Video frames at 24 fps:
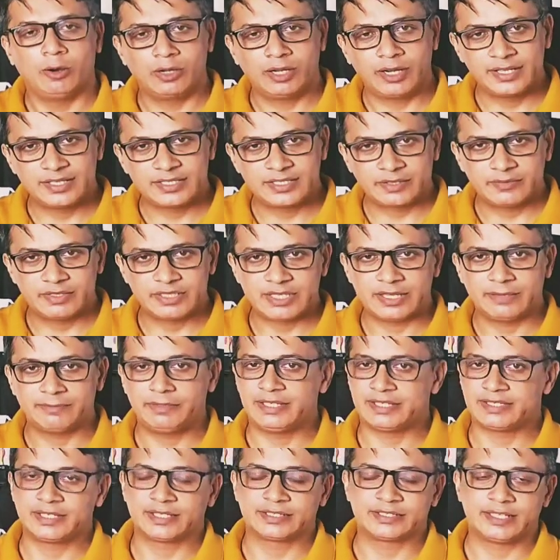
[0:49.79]
ऑनलाइन सर्विस आप
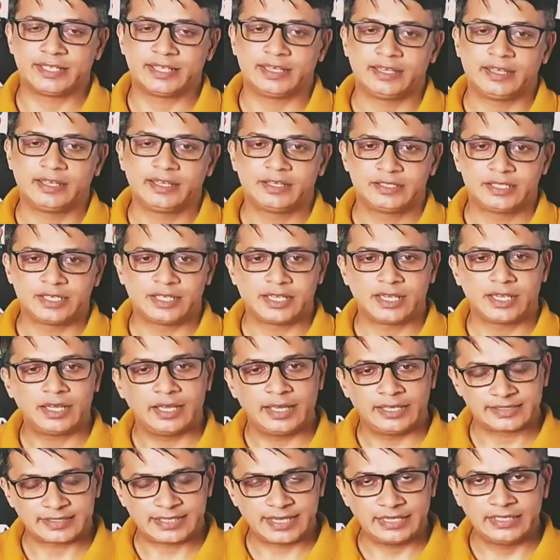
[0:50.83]
ले सकते हैं ठीक है
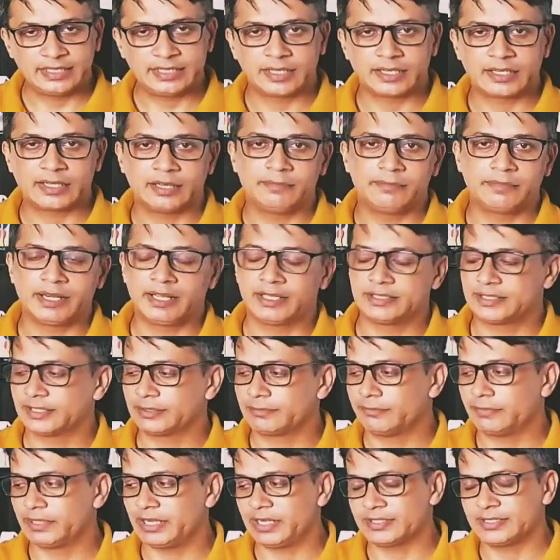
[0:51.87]
स्कैनिंग करके हम बना
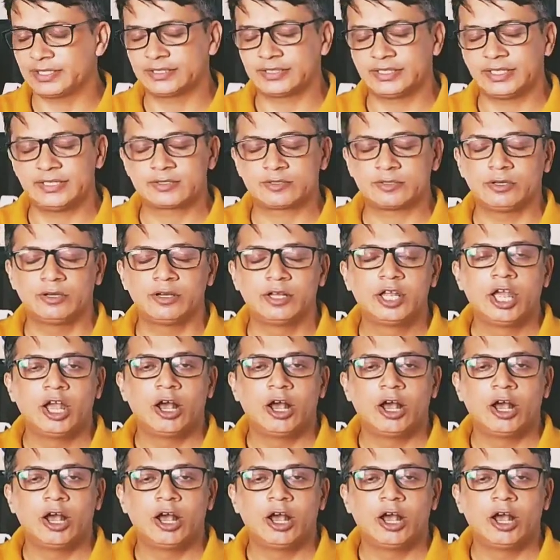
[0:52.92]
सक बना सकते हैं इसको